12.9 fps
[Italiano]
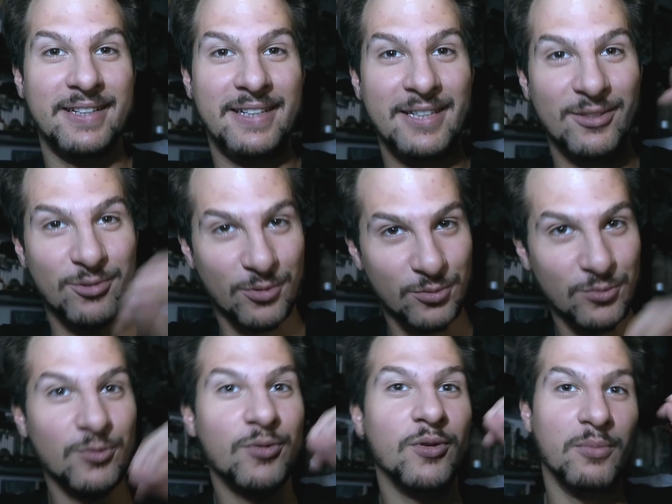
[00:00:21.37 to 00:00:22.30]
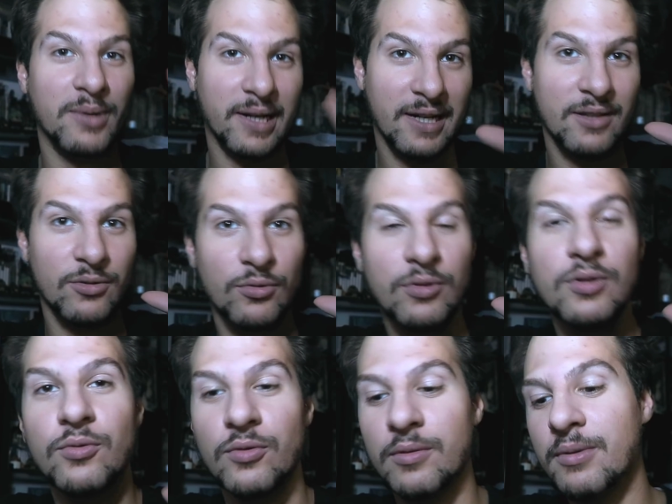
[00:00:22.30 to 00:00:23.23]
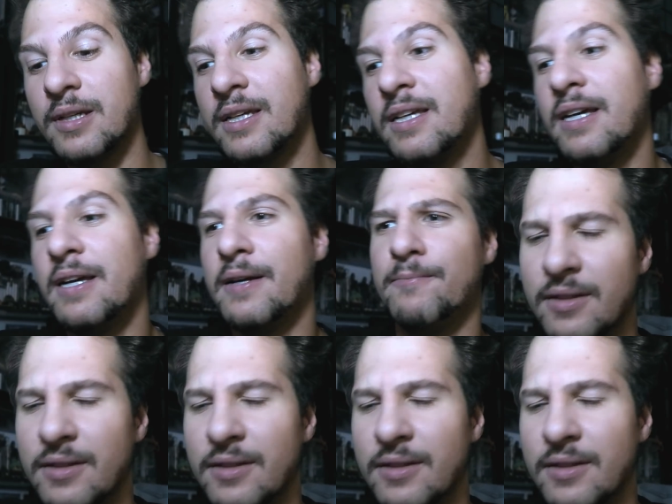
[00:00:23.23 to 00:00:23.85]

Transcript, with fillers: introduco parlando di lui perché